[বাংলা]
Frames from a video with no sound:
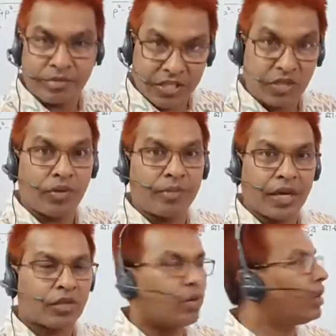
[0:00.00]
এমসিকিউ এর
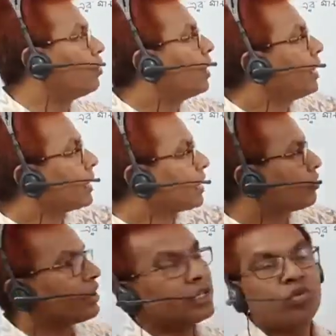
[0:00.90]
ম্যাথ হলেও
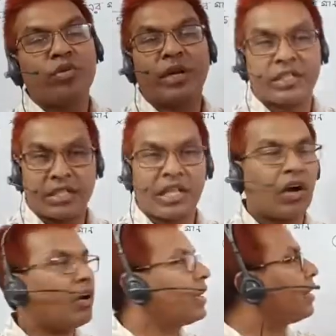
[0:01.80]
কিন্তু এটি দুই মার্কসে
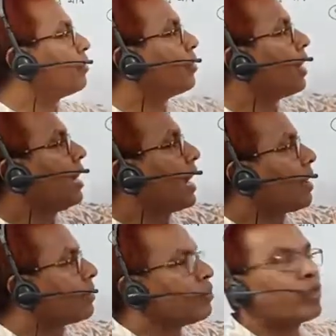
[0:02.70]
দেওয়া হয় এবং
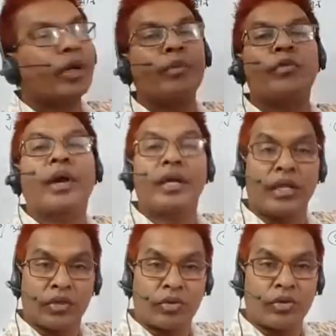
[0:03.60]
আমরা মুখে মুখেই
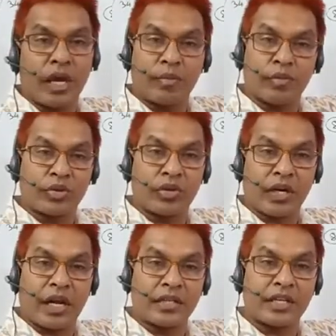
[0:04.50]
কিন্তু এই
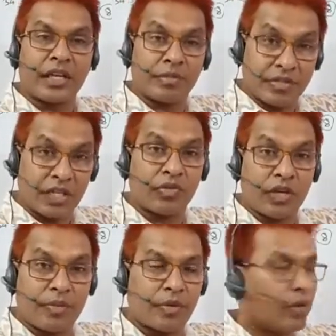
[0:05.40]
প্রশ্নটির আনসার এমসিকিউ
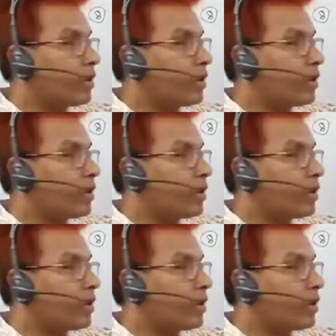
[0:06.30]
টাইপের